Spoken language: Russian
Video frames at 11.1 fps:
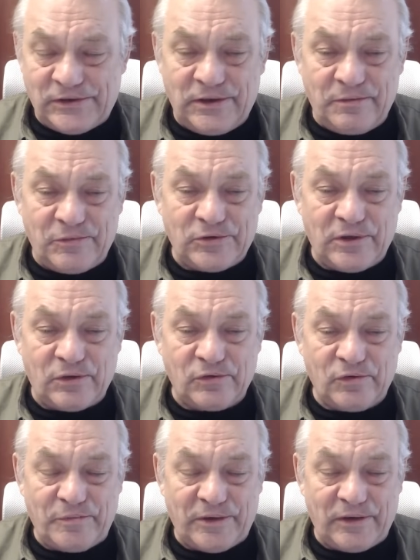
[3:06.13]
положения
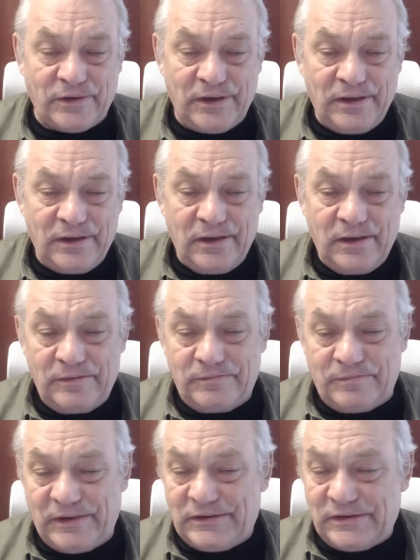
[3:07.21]
международного права.
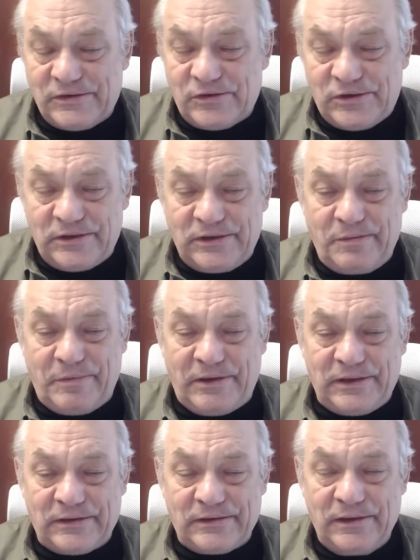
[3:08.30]
Это совершенно
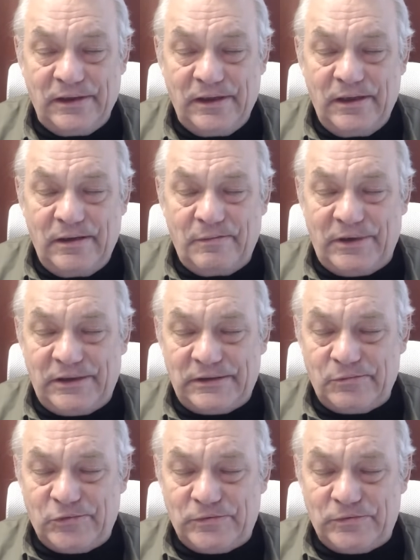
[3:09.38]
непонятно.
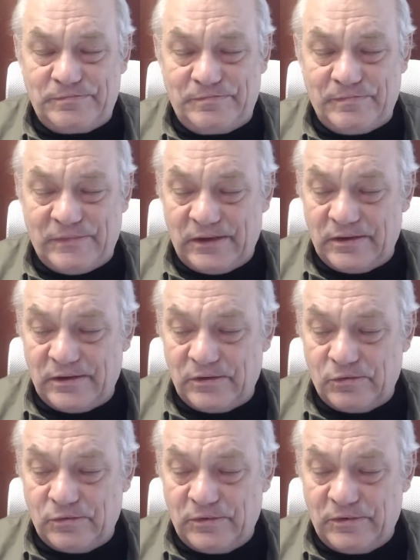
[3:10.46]
Поэтому
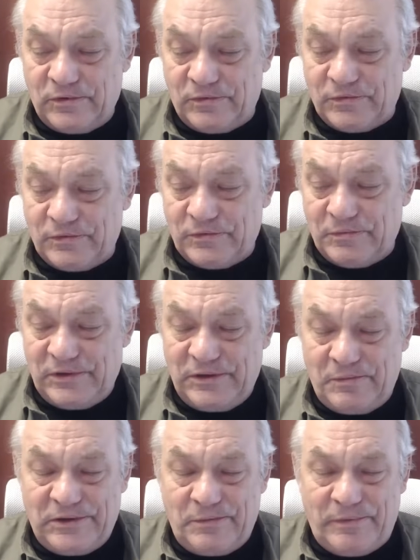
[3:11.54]
э,
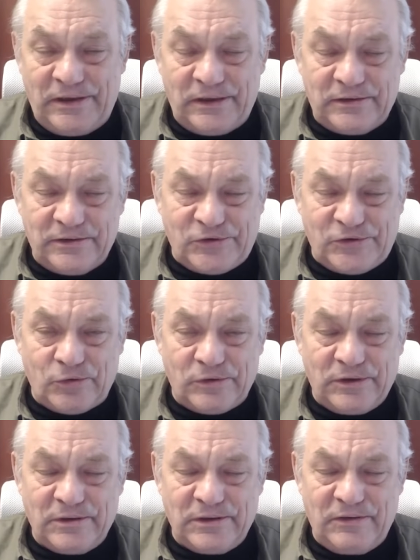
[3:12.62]
непонятно
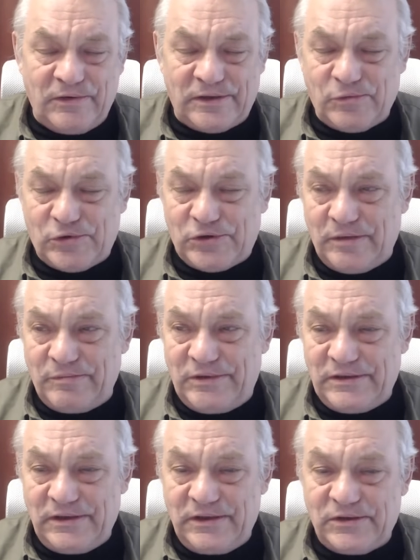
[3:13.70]
все. Невозможно
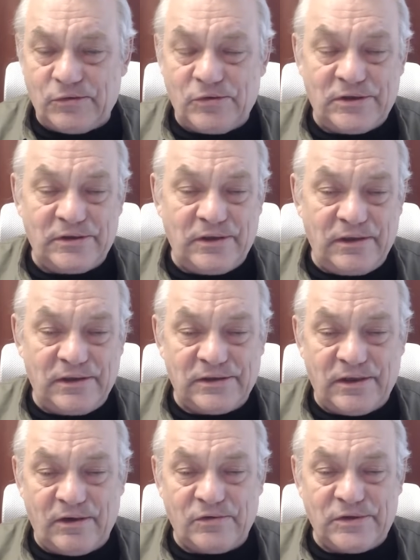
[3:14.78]
объяснить с точки зрения
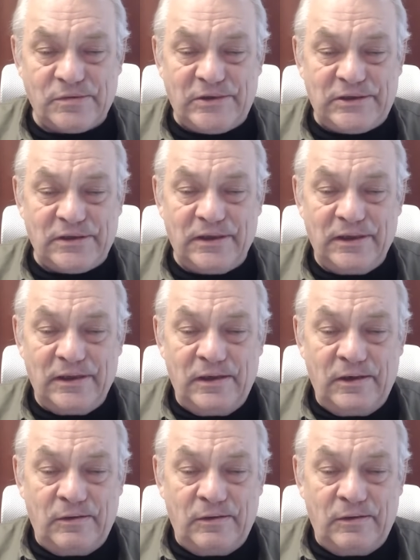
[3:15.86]
здравого смысла